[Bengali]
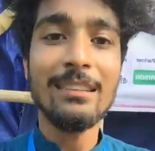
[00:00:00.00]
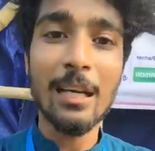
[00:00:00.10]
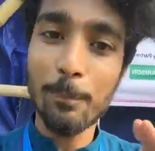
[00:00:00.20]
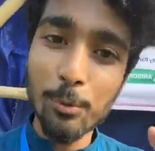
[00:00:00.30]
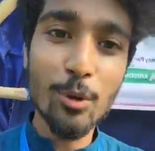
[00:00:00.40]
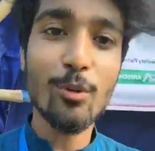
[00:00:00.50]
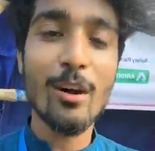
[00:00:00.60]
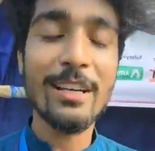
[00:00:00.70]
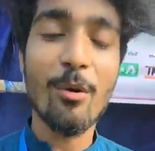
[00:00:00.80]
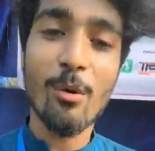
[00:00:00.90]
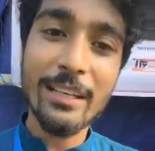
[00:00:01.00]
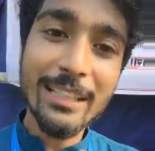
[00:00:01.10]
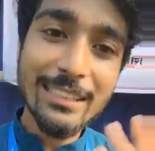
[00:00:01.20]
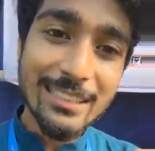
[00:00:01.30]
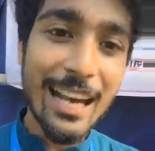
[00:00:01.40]
তারা পুজো করেন
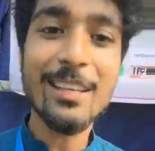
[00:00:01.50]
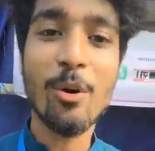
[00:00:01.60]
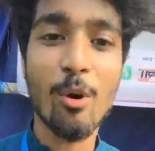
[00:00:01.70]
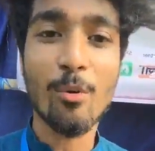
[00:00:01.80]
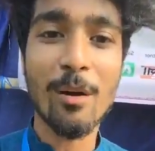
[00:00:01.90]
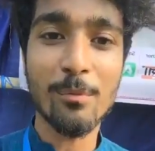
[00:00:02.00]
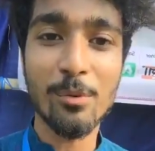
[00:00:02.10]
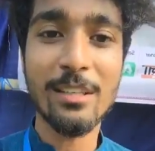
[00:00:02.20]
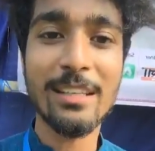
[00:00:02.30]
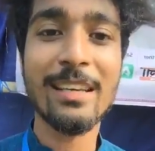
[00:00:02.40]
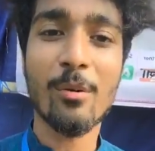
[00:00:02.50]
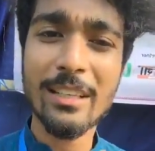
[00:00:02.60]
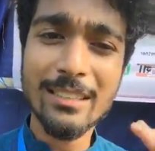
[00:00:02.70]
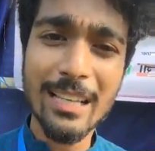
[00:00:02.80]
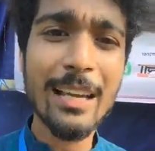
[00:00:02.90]
অনেকটাই ঘরোয়া মন নিয়ে
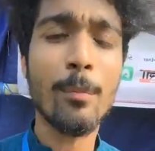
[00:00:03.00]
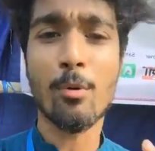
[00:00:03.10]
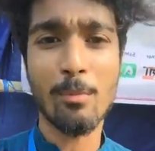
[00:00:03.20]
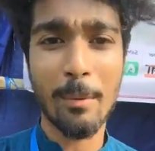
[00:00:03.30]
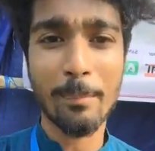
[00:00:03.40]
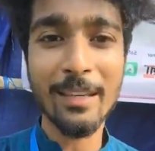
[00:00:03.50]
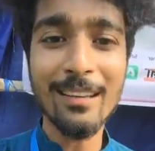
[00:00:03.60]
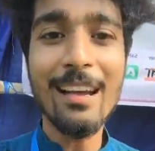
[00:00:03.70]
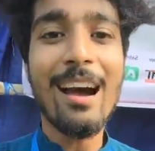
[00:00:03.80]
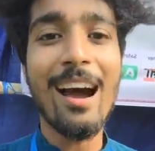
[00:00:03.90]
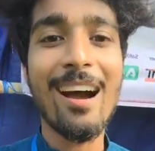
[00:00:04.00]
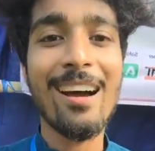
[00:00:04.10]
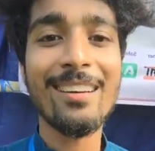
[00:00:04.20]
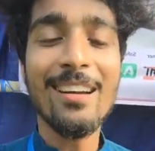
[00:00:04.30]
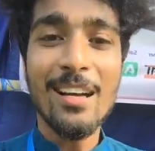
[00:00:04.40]
অনেকটাই বড় মাপের
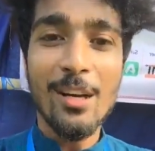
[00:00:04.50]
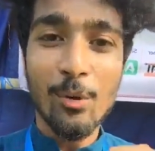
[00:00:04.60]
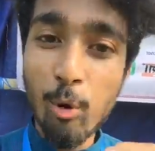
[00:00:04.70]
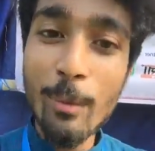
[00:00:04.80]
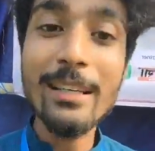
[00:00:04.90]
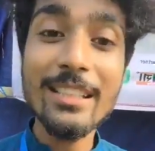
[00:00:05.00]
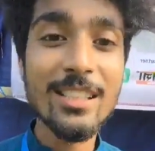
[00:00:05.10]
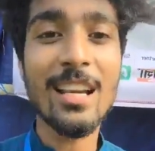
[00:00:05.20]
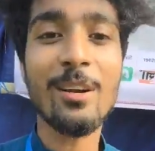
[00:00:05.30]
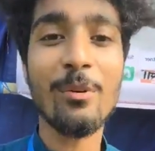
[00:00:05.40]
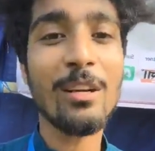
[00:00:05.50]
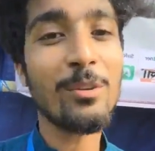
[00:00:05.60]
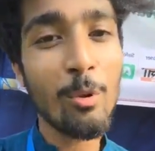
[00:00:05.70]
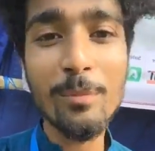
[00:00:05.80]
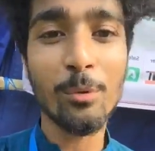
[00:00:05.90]
আর খুবই নিষ্ঠা করে আর
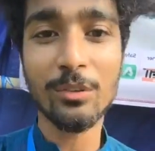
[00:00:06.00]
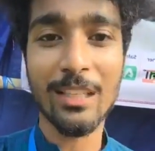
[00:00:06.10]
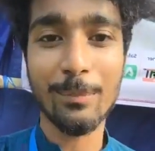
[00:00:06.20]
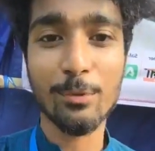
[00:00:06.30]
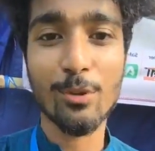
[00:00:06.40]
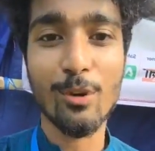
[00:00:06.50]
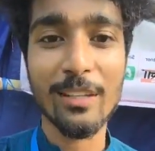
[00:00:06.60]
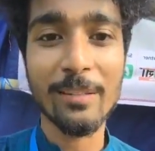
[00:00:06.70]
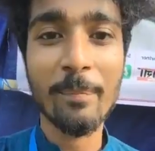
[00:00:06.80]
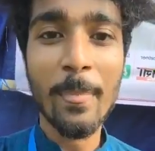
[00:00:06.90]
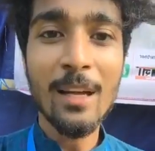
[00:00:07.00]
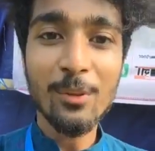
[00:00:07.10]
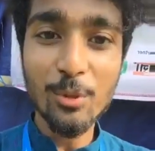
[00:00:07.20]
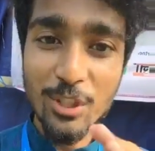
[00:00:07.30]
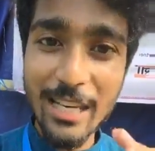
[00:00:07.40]
খুবই মন থেকে পুজো করেন
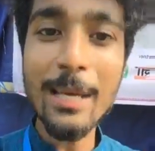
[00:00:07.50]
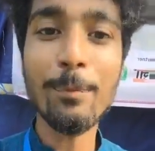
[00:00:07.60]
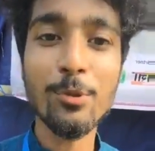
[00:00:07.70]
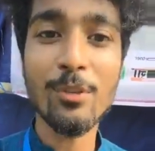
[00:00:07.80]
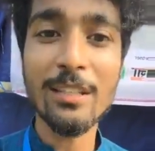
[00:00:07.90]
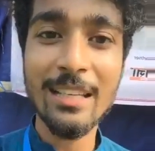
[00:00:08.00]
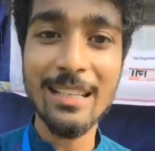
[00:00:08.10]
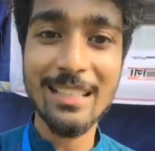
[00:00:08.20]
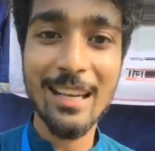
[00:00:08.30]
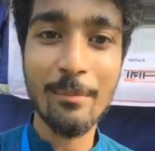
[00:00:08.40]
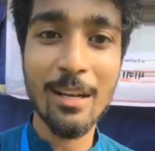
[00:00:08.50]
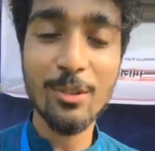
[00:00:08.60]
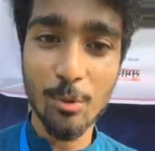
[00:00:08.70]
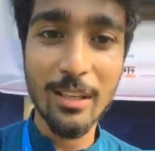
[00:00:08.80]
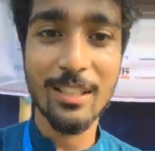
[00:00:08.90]
তো সেই পুজো নিয়ে আজকে আমরা
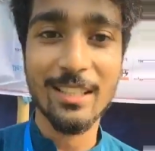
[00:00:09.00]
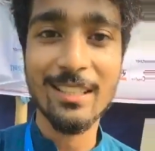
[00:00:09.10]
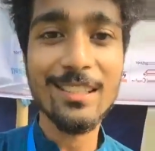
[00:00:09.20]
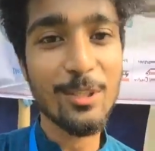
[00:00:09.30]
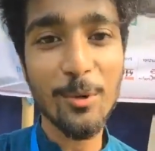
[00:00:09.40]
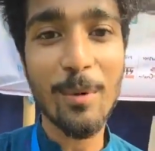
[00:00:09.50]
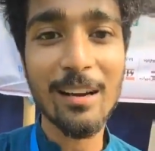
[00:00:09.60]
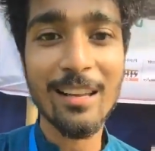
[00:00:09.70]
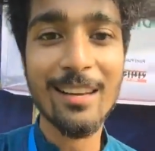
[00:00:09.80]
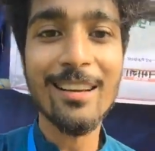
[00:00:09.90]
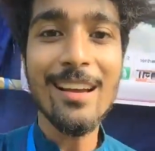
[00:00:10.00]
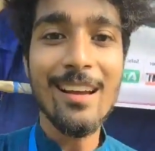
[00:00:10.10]
চলে এসেছি জিও বাংলার